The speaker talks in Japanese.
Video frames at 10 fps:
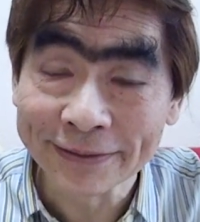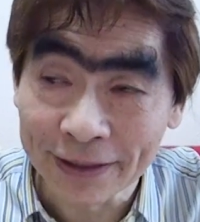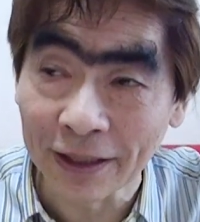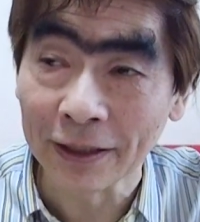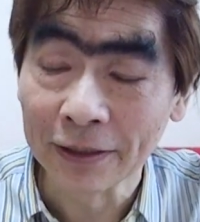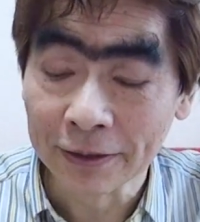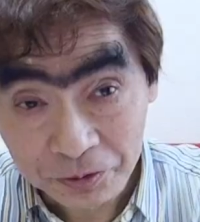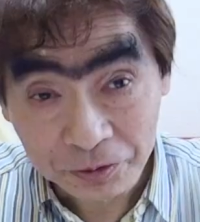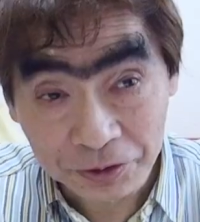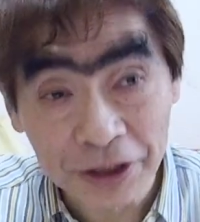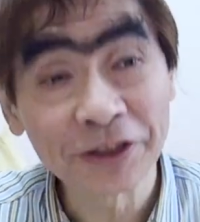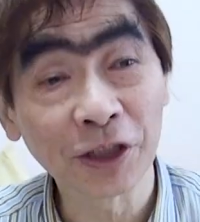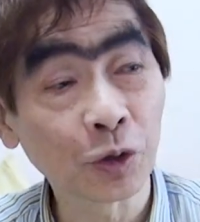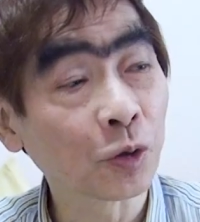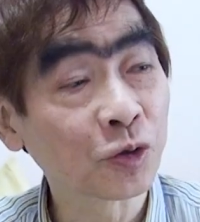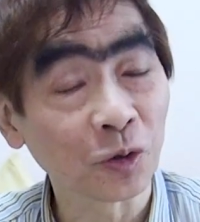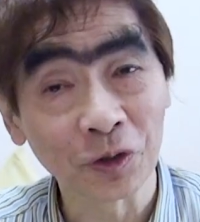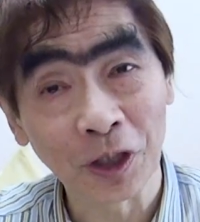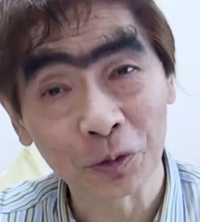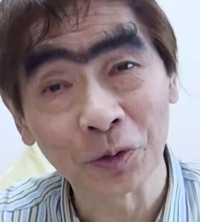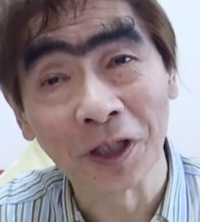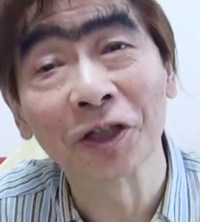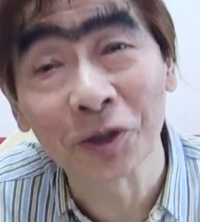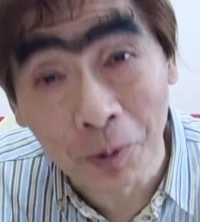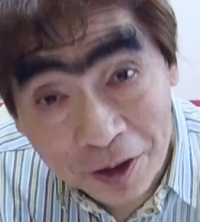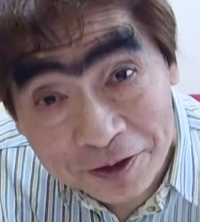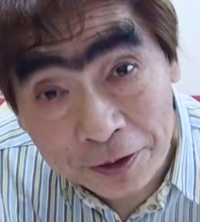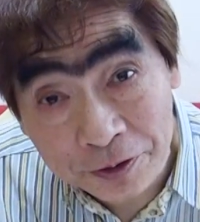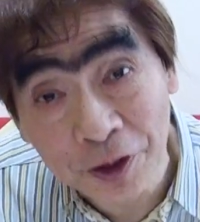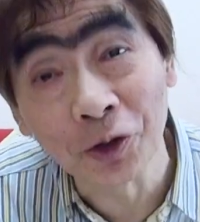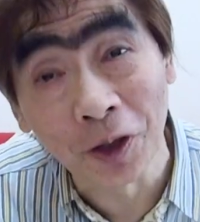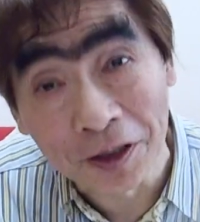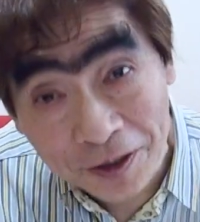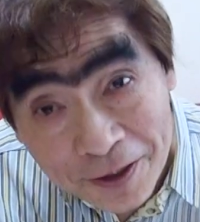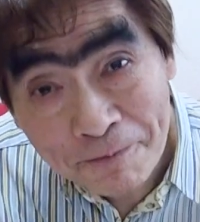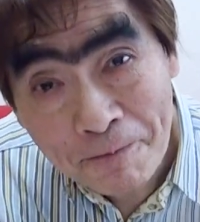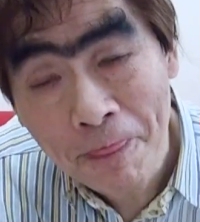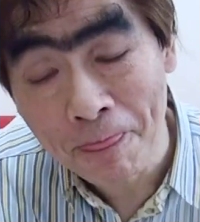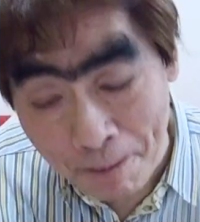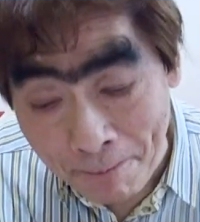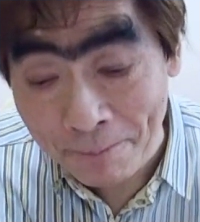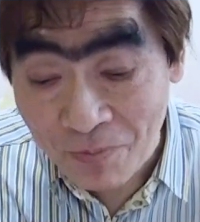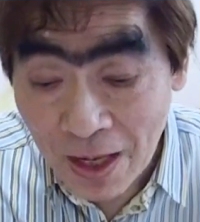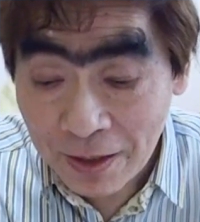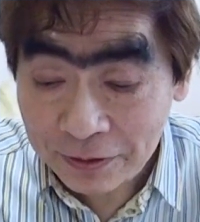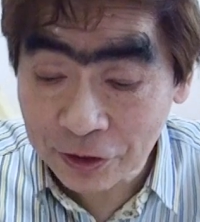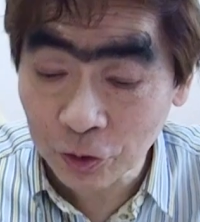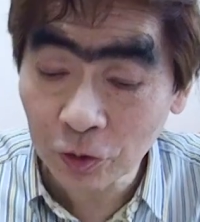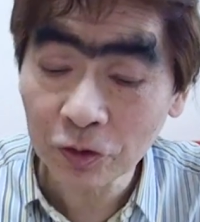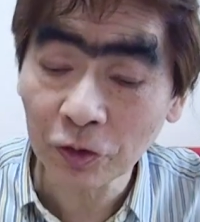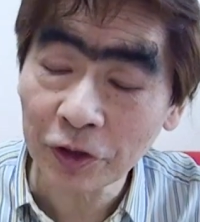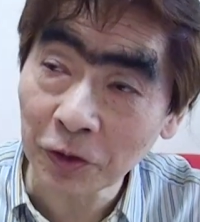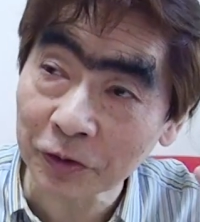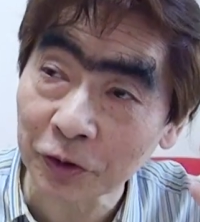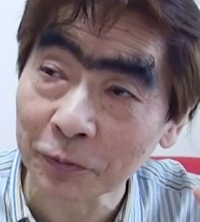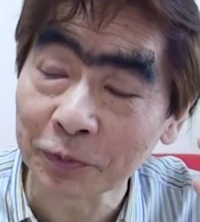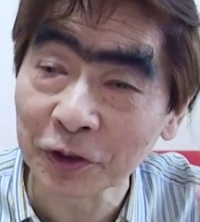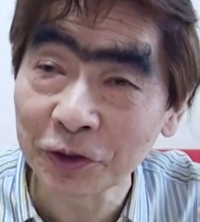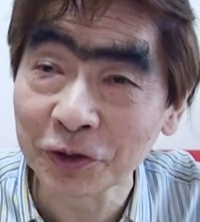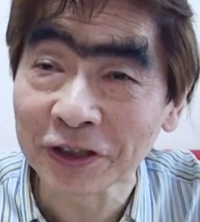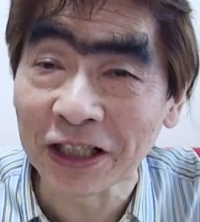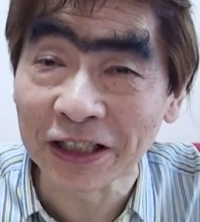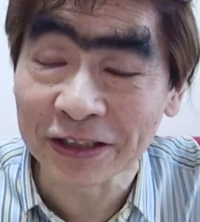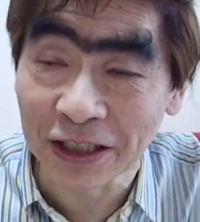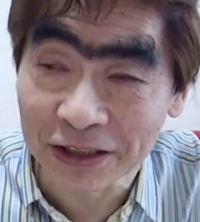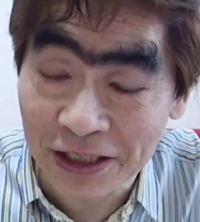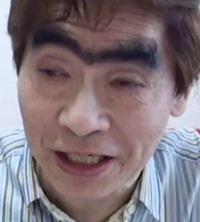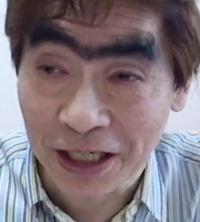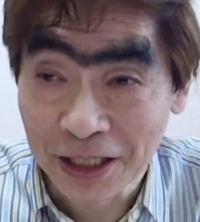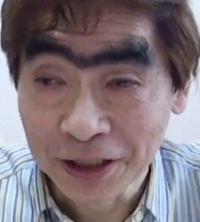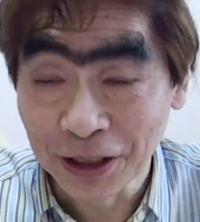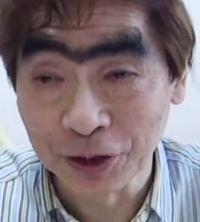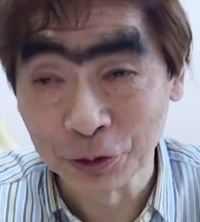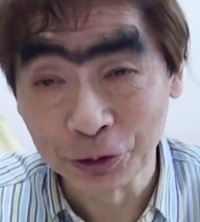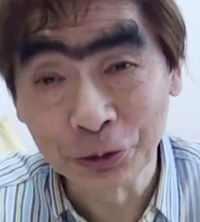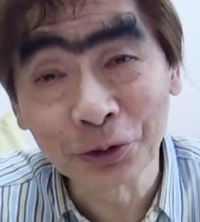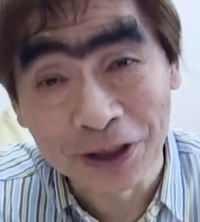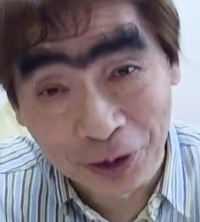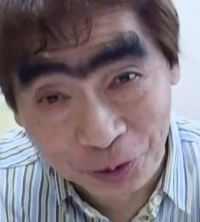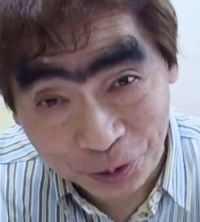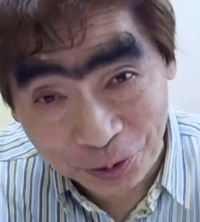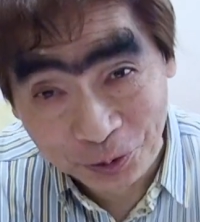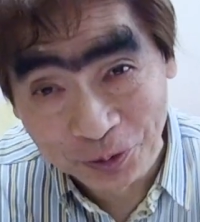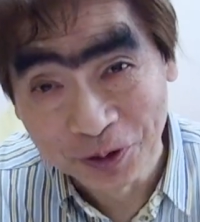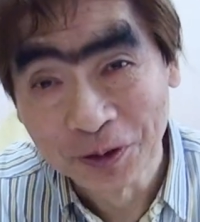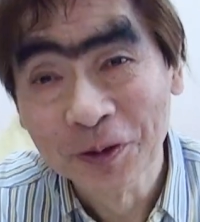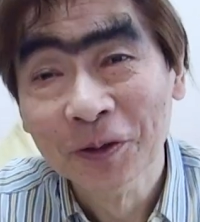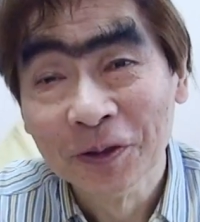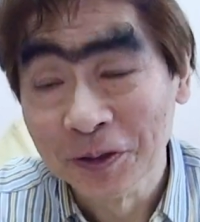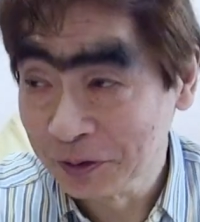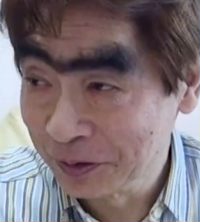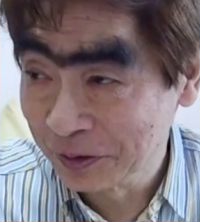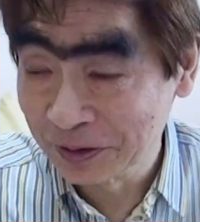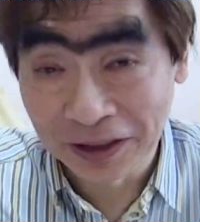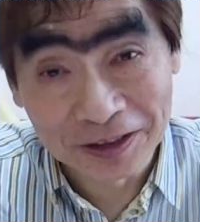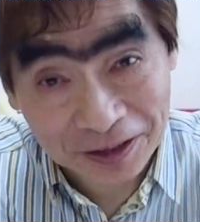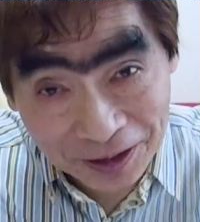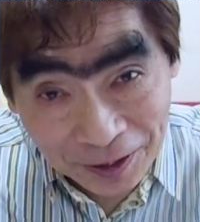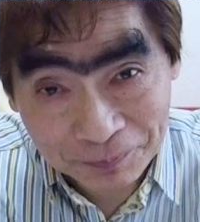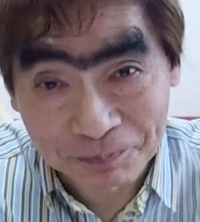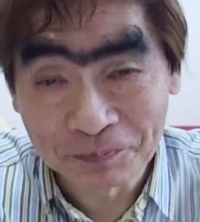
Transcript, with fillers: で編成局長の役をやらせてもらってたんですよレギュラーでね。うん、でその時のそのプロデューサーさんがあの YOU さんという方で